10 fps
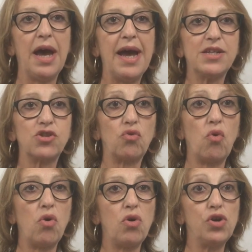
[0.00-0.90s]
elles
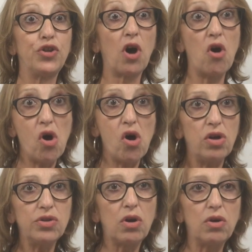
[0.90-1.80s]
sont euh,
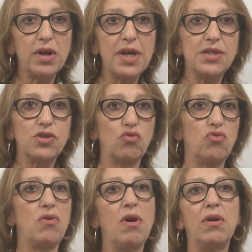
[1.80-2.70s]
tendres, elles
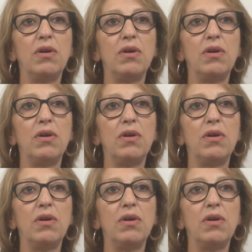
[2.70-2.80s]
sont